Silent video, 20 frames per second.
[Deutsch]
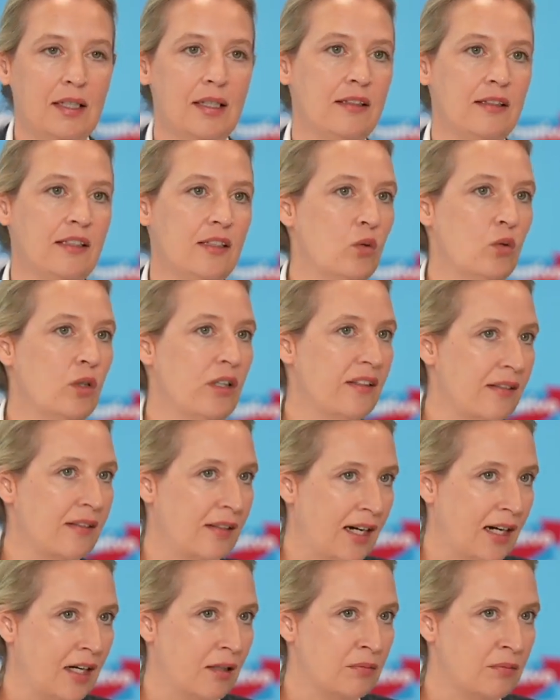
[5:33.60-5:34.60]
die
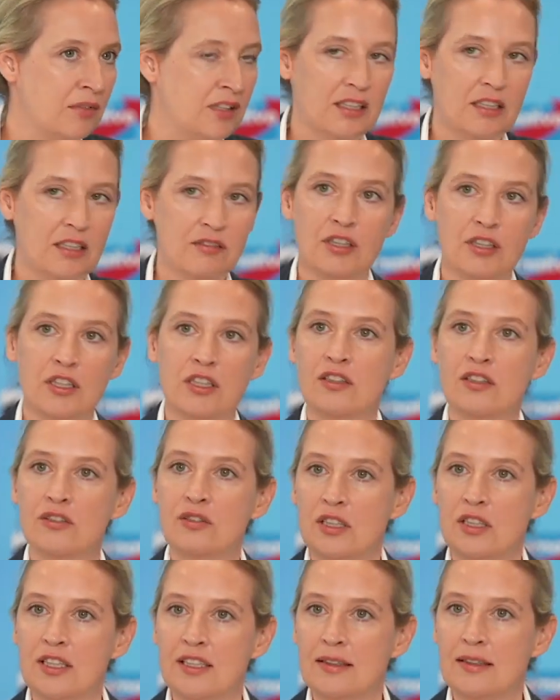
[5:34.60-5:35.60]
USA, die davon
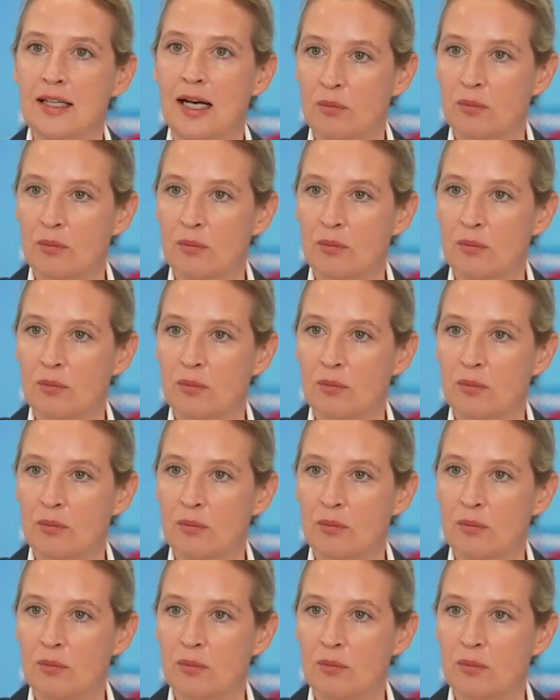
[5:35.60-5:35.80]
natürlich